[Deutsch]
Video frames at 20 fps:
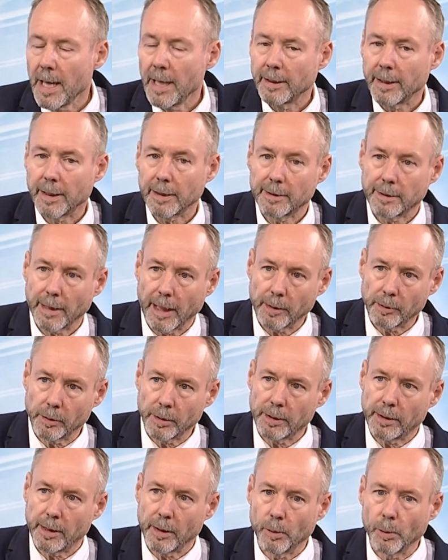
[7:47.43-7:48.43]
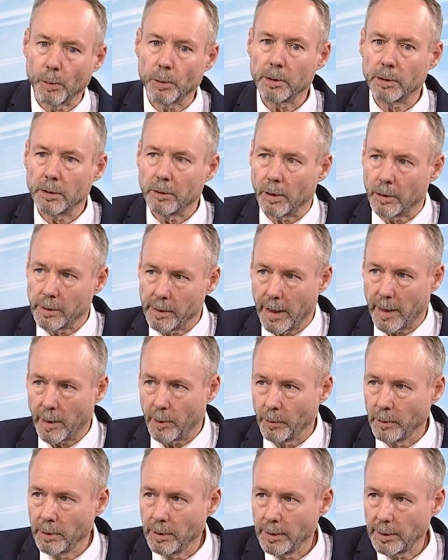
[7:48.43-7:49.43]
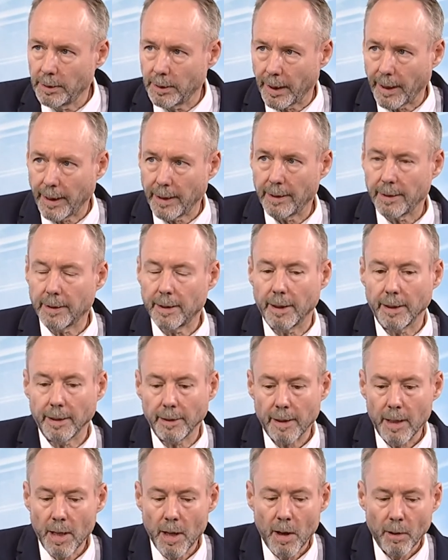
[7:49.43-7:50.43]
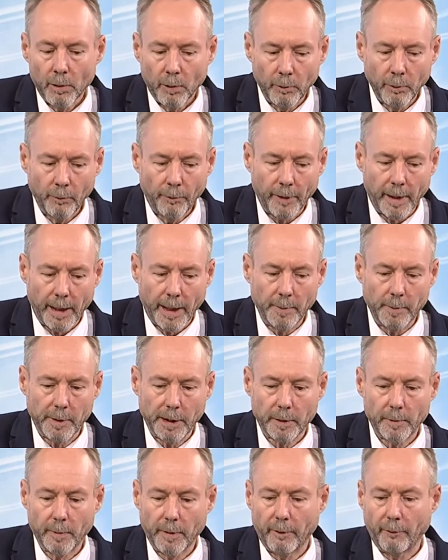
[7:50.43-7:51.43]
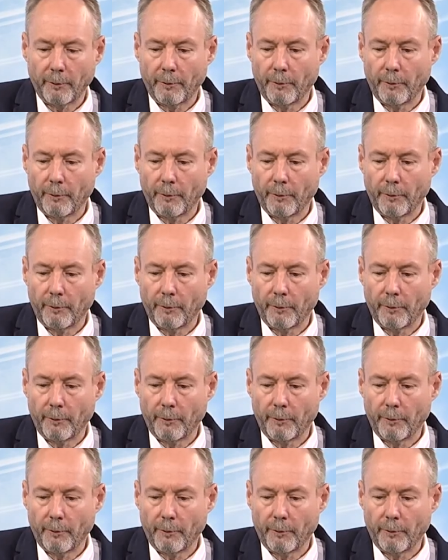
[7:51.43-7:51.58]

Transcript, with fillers: dass dadurch der Hoden noch nach unten treten kann und vor allem, dass man